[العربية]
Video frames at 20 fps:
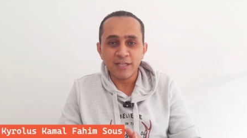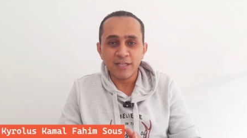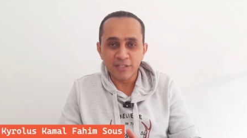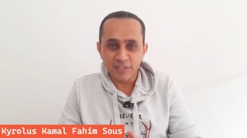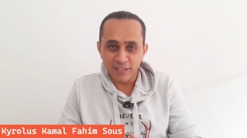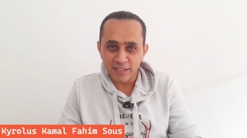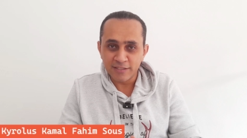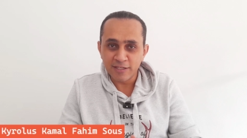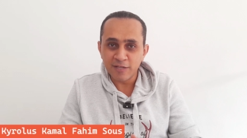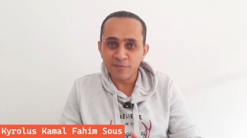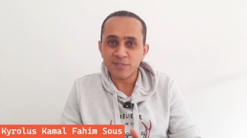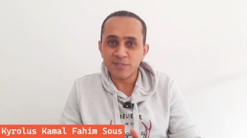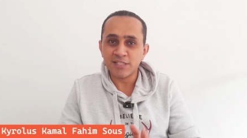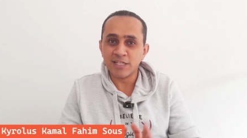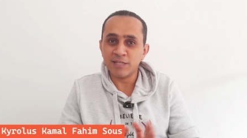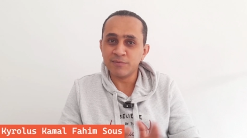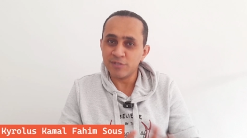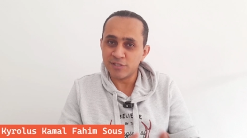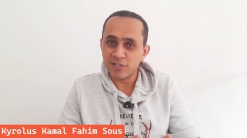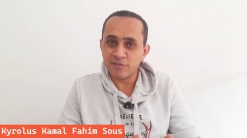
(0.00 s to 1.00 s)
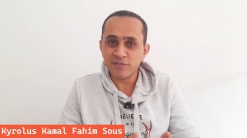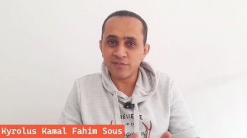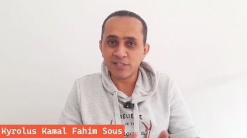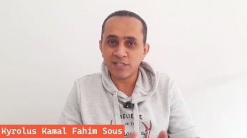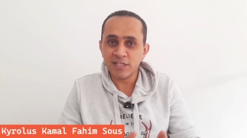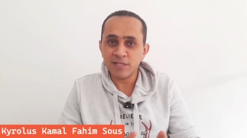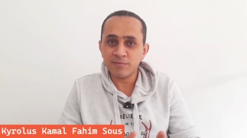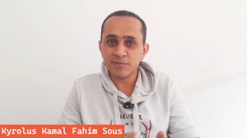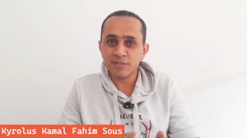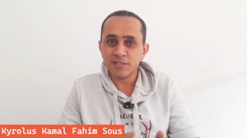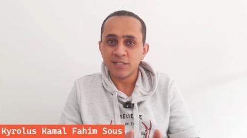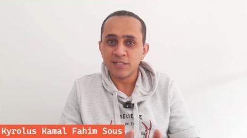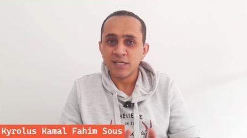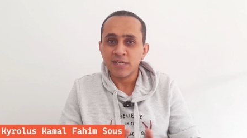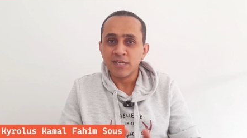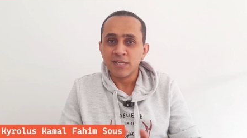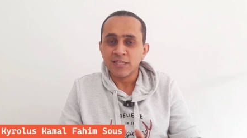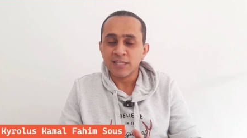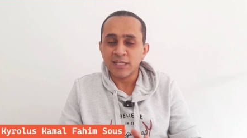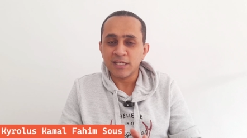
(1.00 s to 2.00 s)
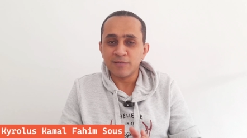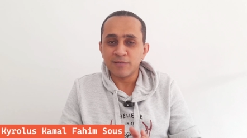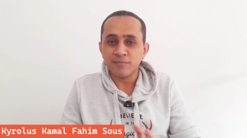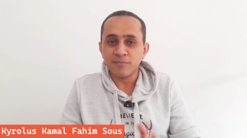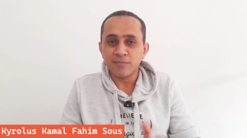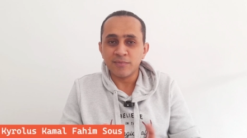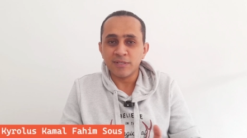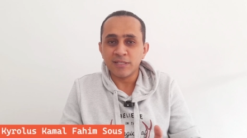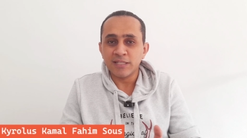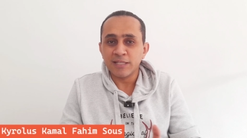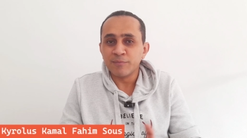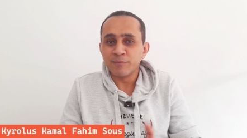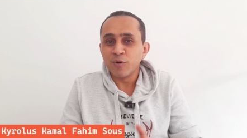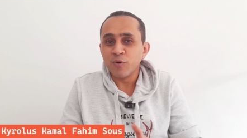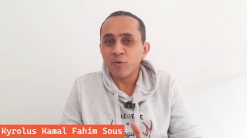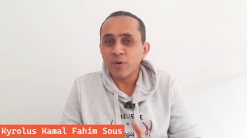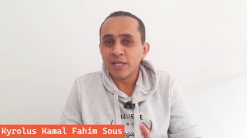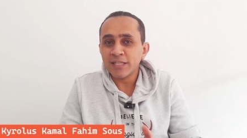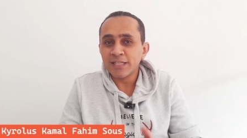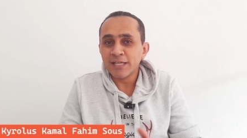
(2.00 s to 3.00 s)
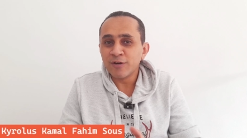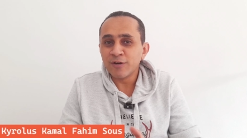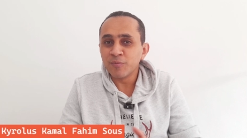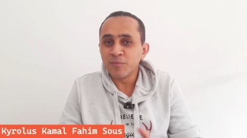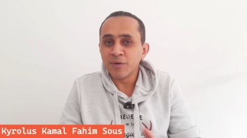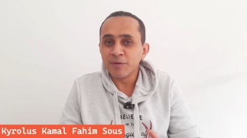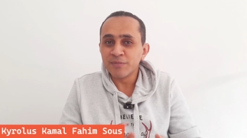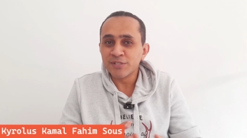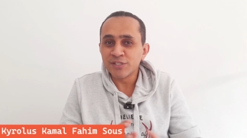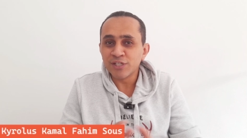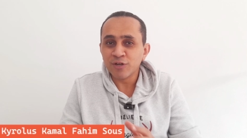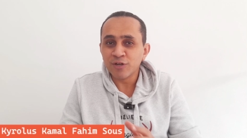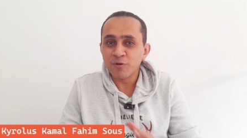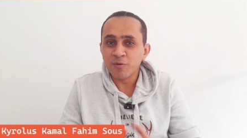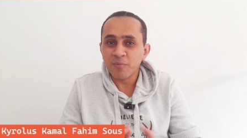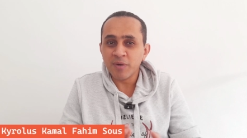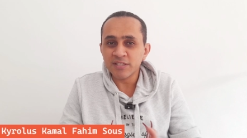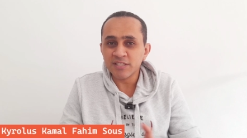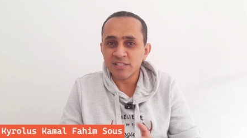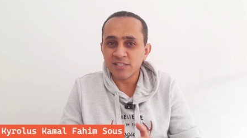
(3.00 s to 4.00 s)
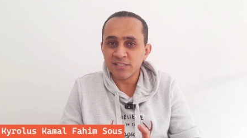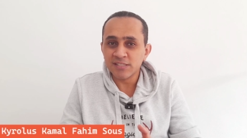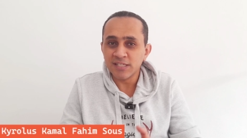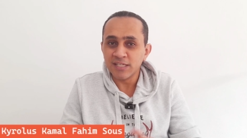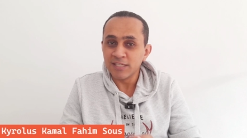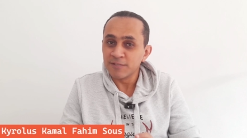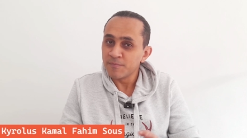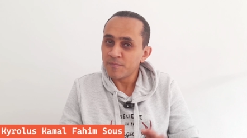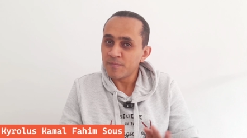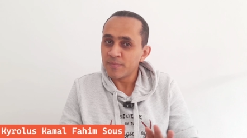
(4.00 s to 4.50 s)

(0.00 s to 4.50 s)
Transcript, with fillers: التايب سكريبت لجافا سكريبت طيب آه، لما هو كده هما بيشتغلوا مع بعض ازاي